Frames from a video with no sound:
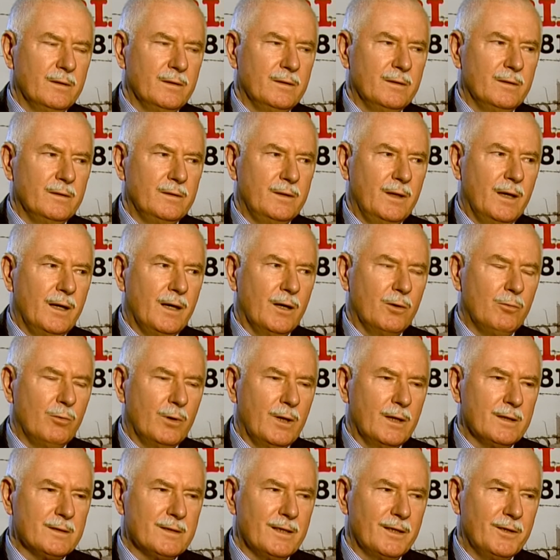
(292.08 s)
Ja
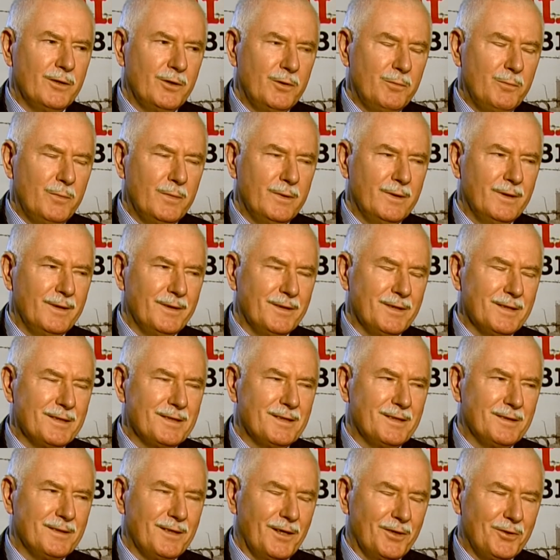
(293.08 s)
akurat zająłem,
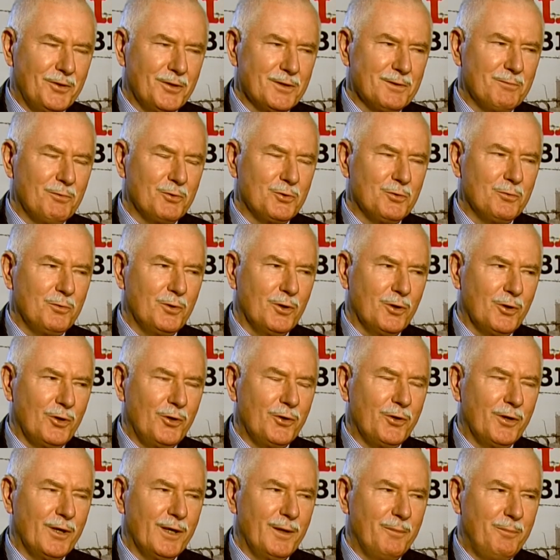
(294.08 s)
tak się złożyło,
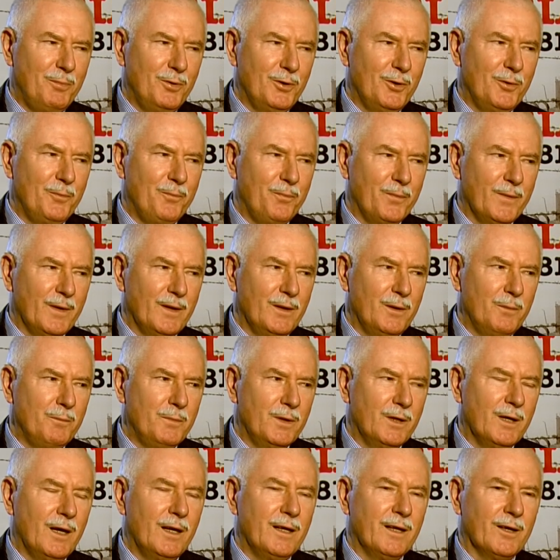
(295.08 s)
kojkę po
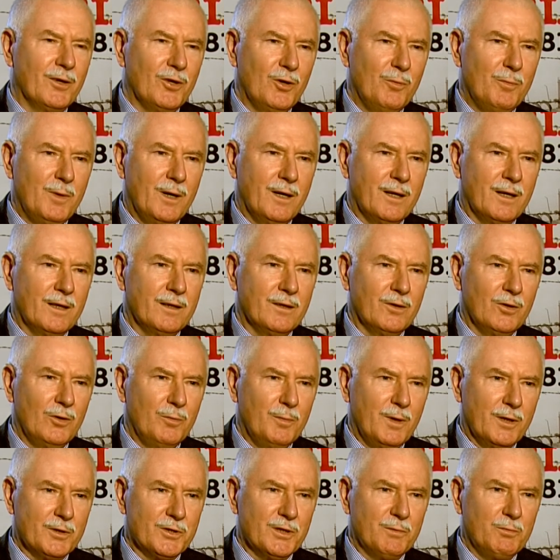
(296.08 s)
Michale Komar,
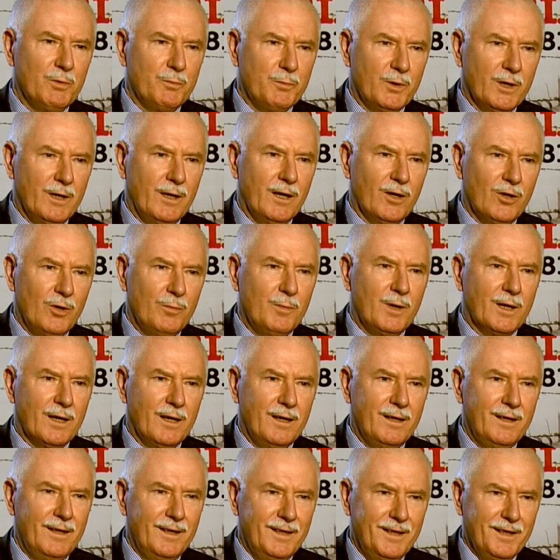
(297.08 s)
Komarze, bo Michała
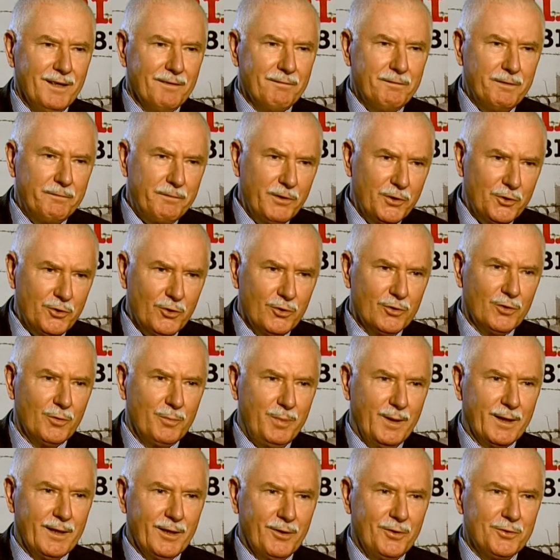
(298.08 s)
Komara wywieziono
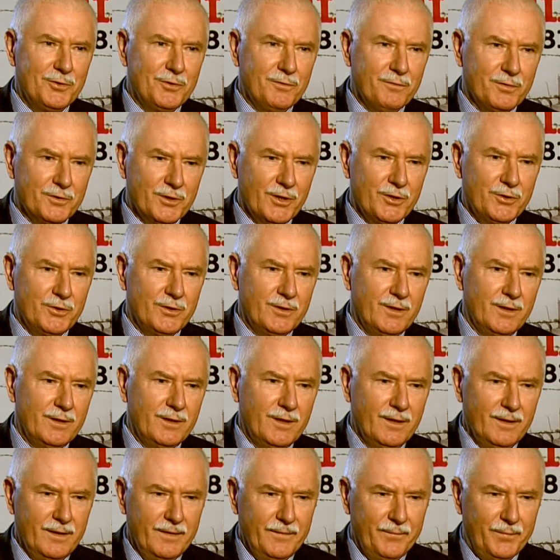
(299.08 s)
parę godzin wcześniej
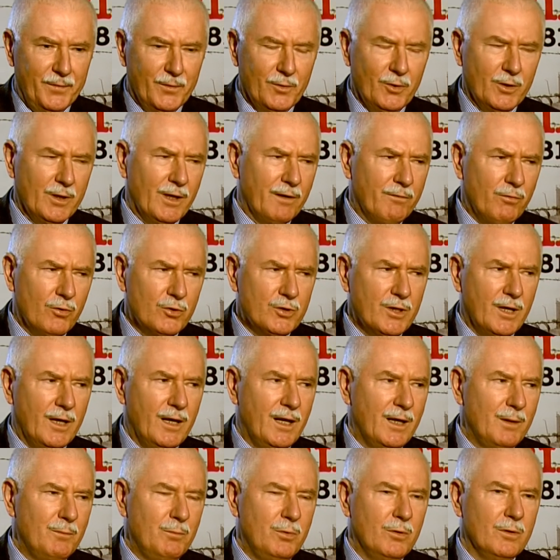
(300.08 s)
do Jaworza
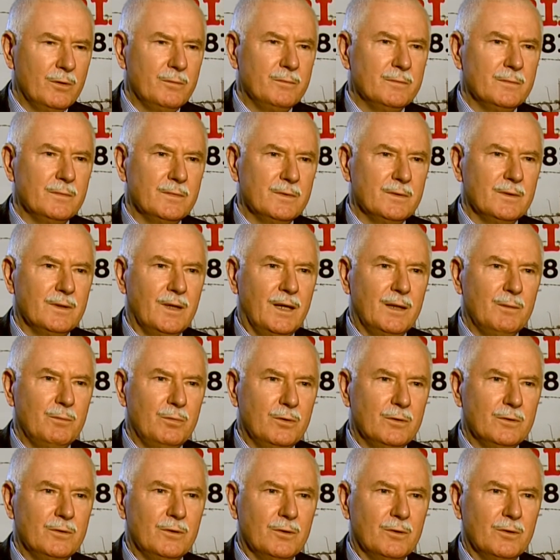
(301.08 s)
albo, albo do